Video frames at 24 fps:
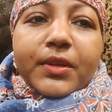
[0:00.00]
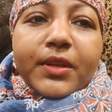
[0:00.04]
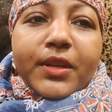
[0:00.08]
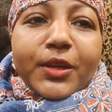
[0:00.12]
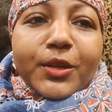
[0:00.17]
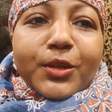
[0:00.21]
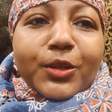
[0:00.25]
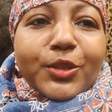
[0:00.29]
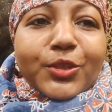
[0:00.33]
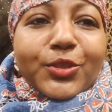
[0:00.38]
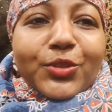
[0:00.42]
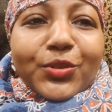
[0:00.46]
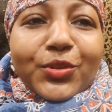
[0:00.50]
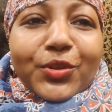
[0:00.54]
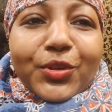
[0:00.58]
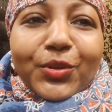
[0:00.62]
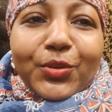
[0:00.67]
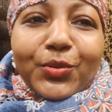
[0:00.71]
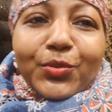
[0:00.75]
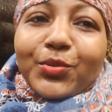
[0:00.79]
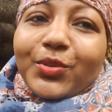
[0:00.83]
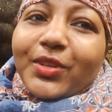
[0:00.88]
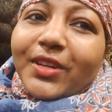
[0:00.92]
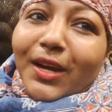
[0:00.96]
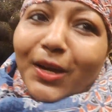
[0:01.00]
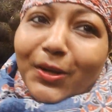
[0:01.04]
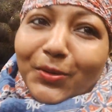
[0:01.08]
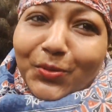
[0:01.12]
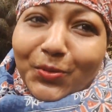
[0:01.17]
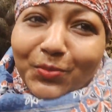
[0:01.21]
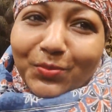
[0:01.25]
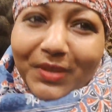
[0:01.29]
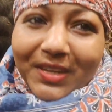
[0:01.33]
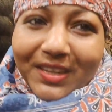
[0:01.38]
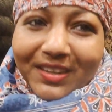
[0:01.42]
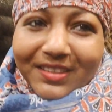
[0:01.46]
मैं निकल चुकी हूँ
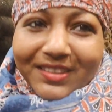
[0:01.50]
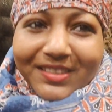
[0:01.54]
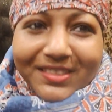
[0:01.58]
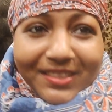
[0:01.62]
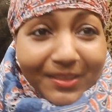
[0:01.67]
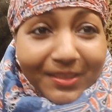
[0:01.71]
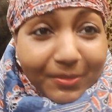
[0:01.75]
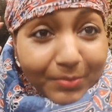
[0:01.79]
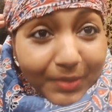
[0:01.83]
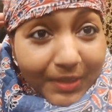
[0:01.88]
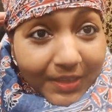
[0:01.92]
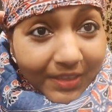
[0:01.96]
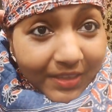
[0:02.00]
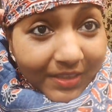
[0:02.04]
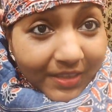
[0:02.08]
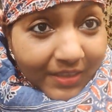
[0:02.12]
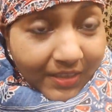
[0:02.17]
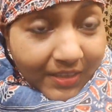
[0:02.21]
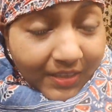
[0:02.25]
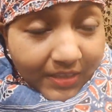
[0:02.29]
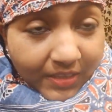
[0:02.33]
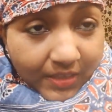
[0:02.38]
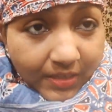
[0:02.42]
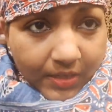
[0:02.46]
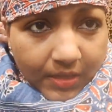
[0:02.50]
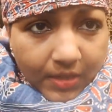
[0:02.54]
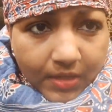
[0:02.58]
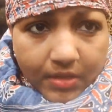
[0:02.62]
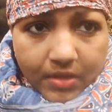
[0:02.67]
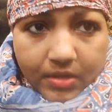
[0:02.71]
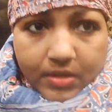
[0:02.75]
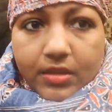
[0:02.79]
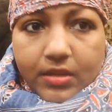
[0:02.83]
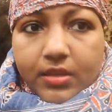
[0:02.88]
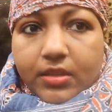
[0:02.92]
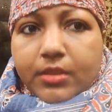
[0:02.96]
डाकू मंगल सिंह बन के
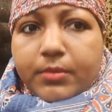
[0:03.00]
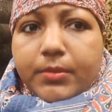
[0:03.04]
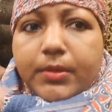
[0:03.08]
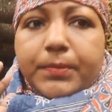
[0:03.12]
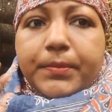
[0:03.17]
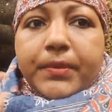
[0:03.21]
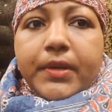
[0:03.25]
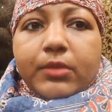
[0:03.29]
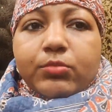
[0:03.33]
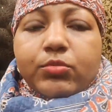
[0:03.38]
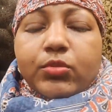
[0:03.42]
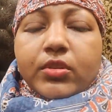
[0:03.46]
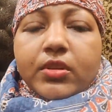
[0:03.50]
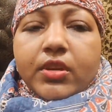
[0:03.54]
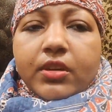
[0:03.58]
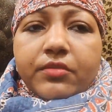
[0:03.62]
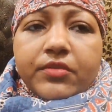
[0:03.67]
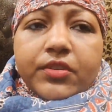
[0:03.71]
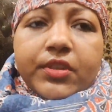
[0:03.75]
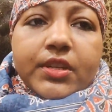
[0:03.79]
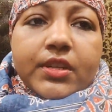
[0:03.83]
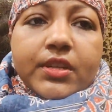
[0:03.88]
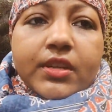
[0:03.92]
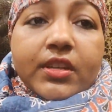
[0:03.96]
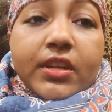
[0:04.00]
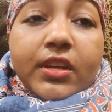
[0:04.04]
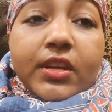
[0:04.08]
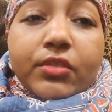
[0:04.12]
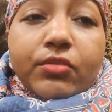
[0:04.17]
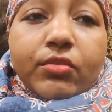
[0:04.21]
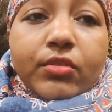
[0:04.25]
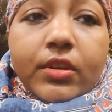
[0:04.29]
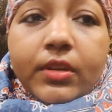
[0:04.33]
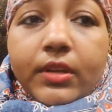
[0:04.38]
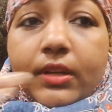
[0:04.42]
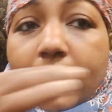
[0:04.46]
एकदम अपने आप को कवर कर गया
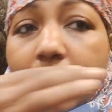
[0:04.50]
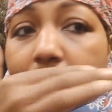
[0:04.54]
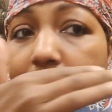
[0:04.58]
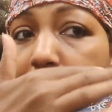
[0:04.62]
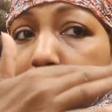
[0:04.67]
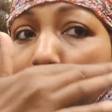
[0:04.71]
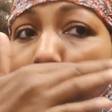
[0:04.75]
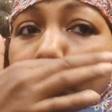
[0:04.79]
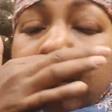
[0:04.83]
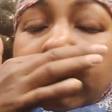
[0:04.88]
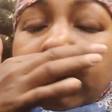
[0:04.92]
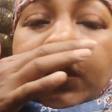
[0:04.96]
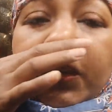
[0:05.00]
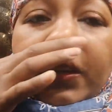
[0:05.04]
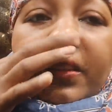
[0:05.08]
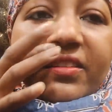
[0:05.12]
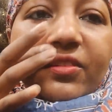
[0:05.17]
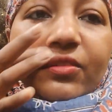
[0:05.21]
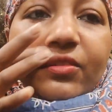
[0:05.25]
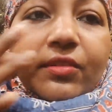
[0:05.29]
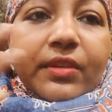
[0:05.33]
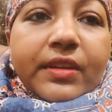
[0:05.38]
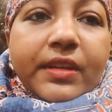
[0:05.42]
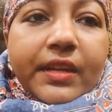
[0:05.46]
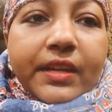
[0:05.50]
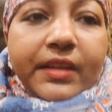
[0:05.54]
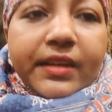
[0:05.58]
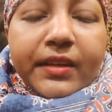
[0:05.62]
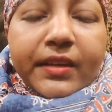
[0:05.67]
क्योंकि टाइमिंग बहुत ज़्यादा हो गई